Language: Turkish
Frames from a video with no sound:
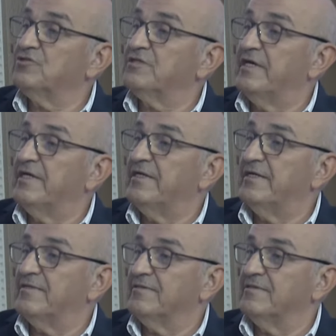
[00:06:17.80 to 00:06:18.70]

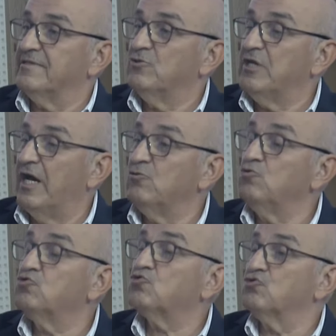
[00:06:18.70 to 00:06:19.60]
TL. Yani
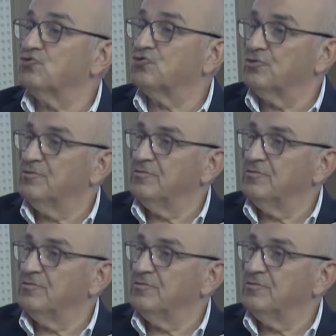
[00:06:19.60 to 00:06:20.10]
3 kuruş.